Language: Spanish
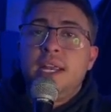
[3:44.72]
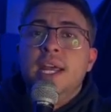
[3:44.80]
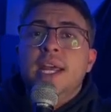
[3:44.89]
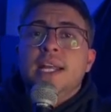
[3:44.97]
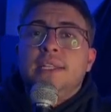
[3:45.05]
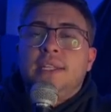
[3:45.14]

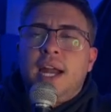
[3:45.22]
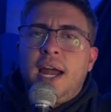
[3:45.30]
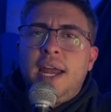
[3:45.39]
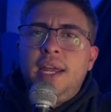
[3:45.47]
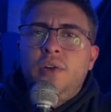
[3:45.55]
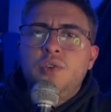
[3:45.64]

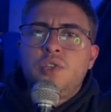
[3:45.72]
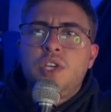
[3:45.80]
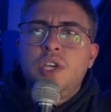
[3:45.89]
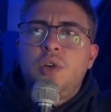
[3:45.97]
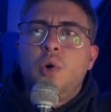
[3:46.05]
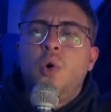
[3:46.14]
trae
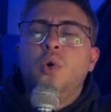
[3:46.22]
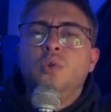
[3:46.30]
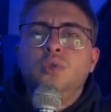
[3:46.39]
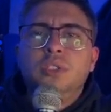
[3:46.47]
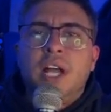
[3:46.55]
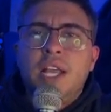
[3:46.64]
consigo
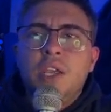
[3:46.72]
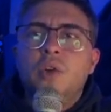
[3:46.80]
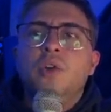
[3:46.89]
un daño